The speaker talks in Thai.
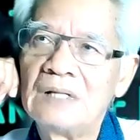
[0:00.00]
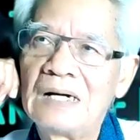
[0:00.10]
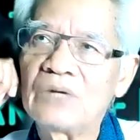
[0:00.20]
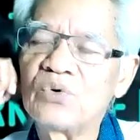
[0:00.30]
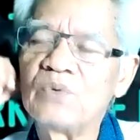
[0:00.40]

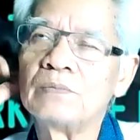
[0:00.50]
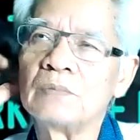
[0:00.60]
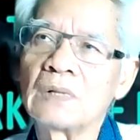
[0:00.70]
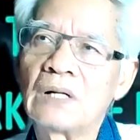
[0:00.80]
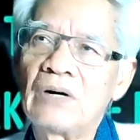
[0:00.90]
ห้าทุ่ม
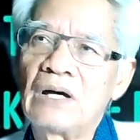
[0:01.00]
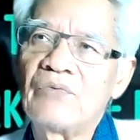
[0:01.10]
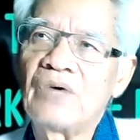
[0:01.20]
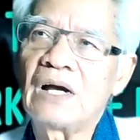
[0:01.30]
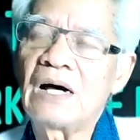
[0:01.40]
เขาให้
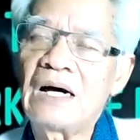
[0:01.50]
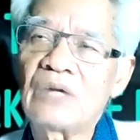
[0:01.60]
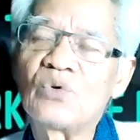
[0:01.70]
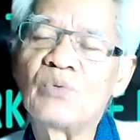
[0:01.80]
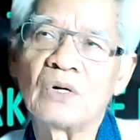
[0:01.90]
เวลาห้า
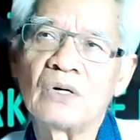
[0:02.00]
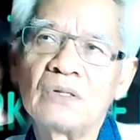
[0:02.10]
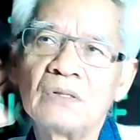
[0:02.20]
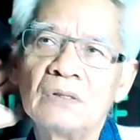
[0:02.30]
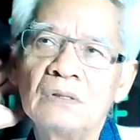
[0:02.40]
ทุ่มเนาะ
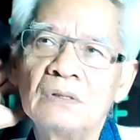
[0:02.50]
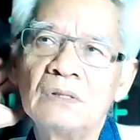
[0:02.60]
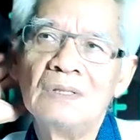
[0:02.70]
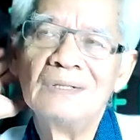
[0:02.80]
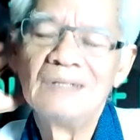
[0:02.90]

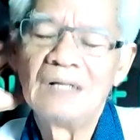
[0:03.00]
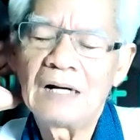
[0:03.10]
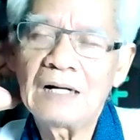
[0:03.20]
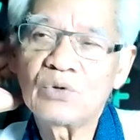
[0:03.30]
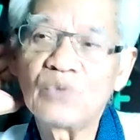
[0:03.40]

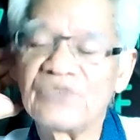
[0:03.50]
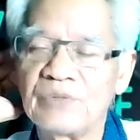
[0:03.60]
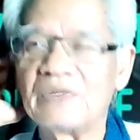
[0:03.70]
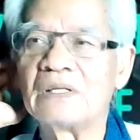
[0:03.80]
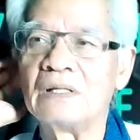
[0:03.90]
ห้าทุ่มสิบ
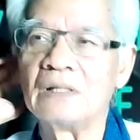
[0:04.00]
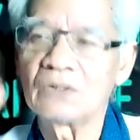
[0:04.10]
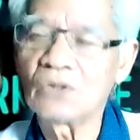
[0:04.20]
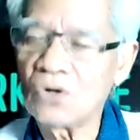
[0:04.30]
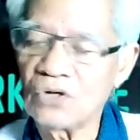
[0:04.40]
นาที
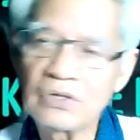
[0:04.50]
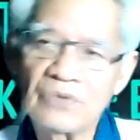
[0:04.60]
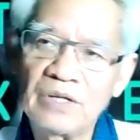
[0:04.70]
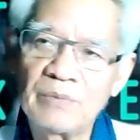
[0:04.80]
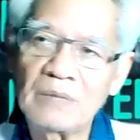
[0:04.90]
ต้องขอเจ้าห
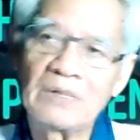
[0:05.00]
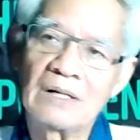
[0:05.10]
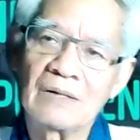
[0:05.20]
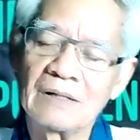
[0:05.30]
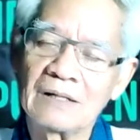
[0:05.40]
น้าที่บ้านเมือง
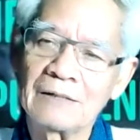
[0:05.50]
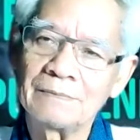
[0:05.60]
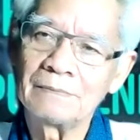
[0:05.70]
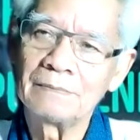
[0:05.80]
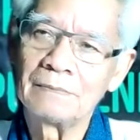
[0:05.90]
เขานะครับ
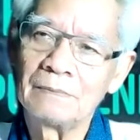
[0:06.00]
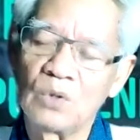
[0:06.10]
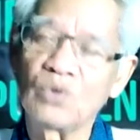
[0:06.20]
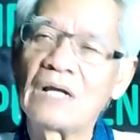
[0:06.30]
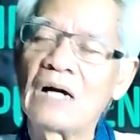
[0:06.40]

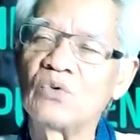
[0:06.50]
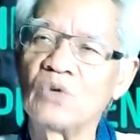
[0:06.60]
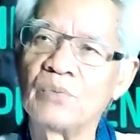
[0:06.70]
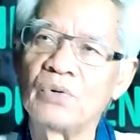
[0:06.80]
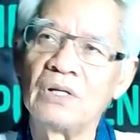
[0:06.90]
ลงทางด่ว
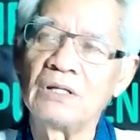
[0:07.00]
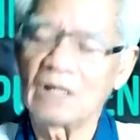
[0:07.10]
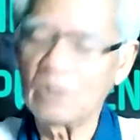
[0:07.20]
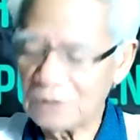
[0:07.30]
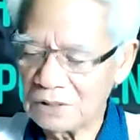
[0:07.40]
นพอดีจะ
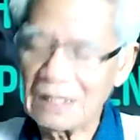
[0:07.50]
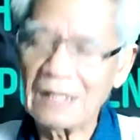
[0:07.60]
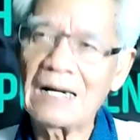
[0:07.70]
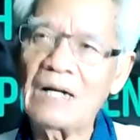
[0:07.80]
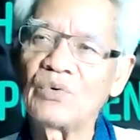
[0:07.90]
เข้ามาถึงนั่
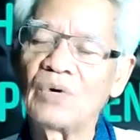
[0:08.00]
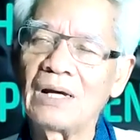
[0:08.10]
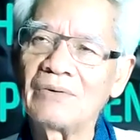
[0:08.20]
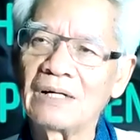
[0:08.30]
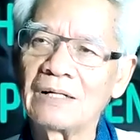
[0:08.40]
งเก้าอยู่แล้
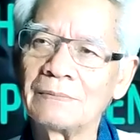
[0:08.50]
วนะ